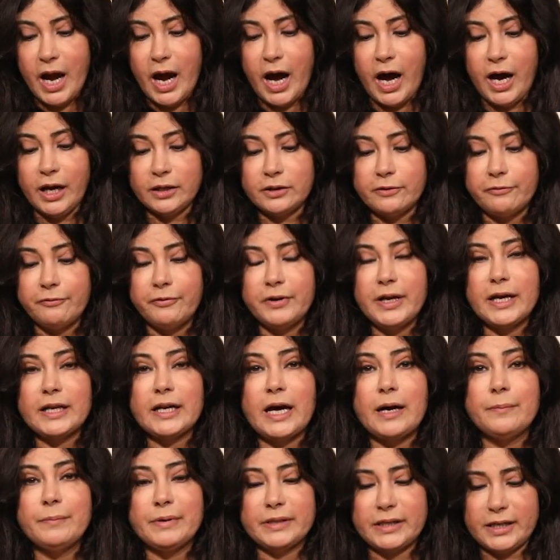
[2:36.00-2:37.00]
عاطفيا
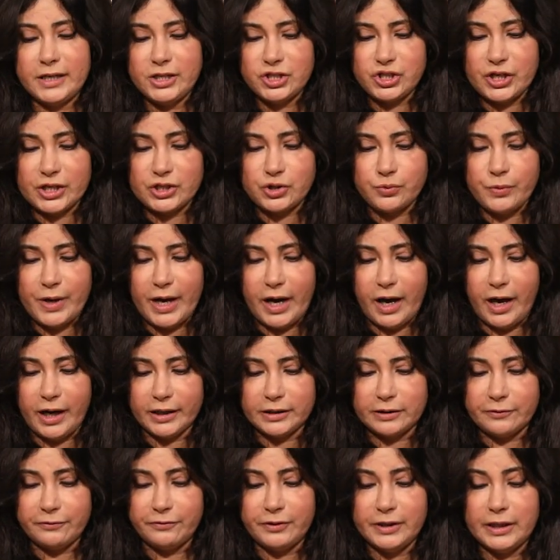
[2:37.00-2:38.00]
عم بتعيش أجواء
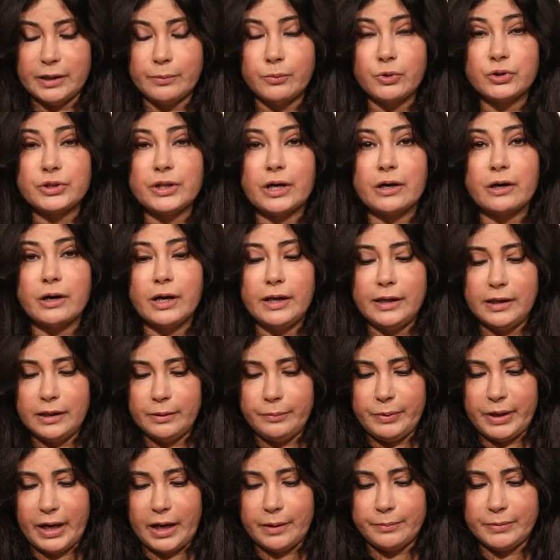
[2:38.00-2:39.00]
عاطفية
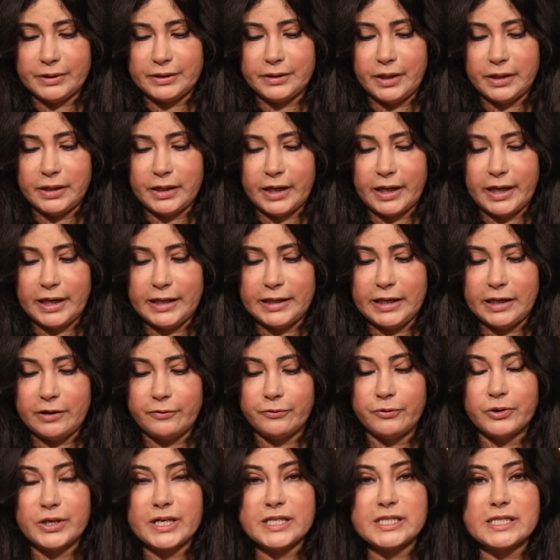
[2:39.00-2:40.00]
متقلبة عم بتضيع عليك
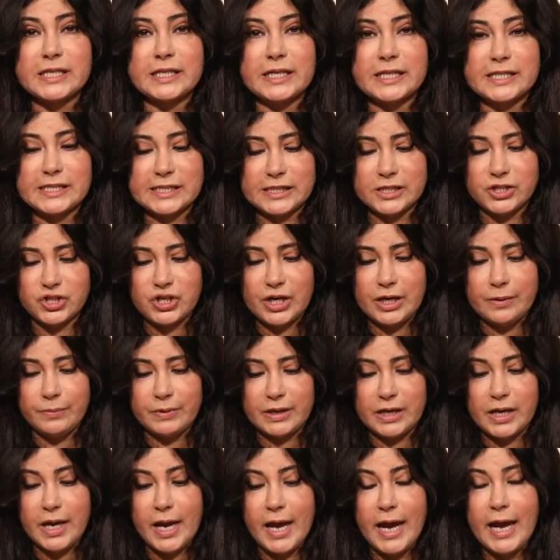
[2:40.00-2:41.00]
فرص
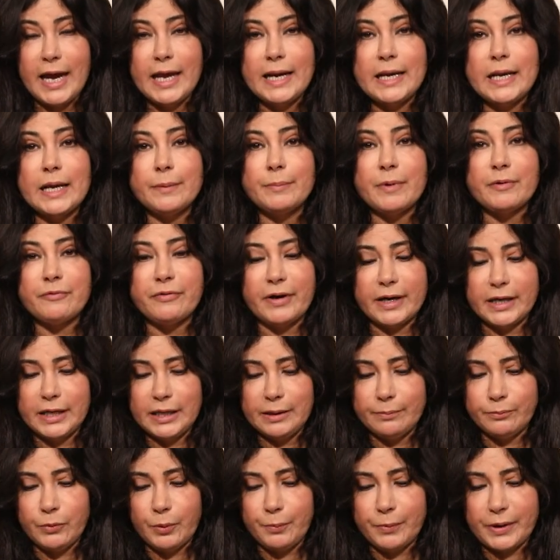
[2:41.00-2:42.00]
الاستجابة
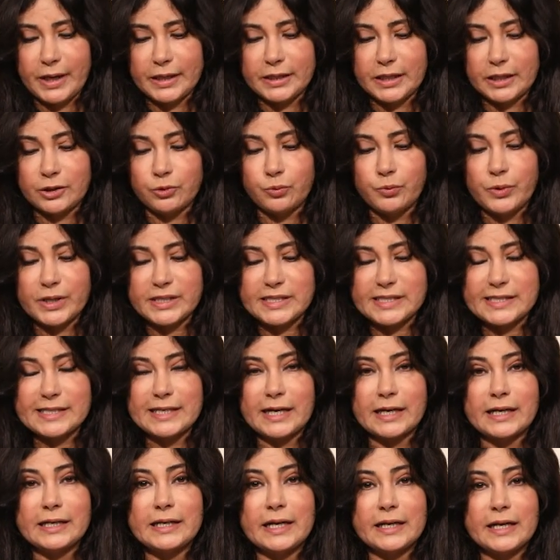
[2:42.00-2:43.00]
لمفاهيم ممكن
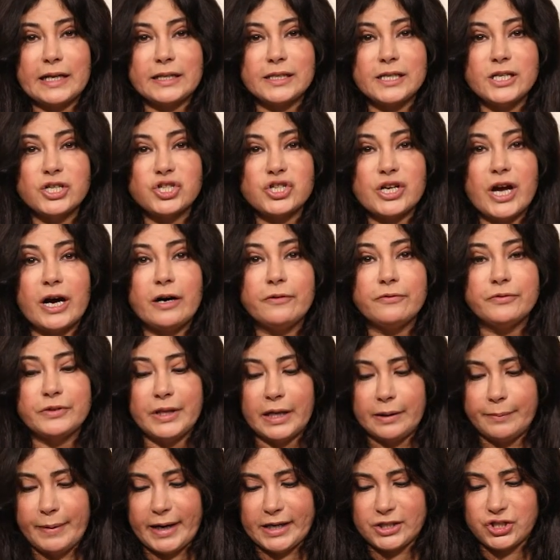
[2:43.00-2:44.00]
توصلك لنتيجة
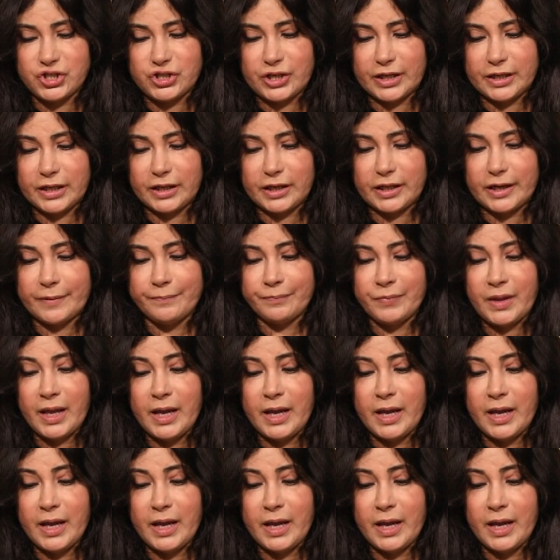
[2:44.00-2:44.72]
أفضل مع الشريك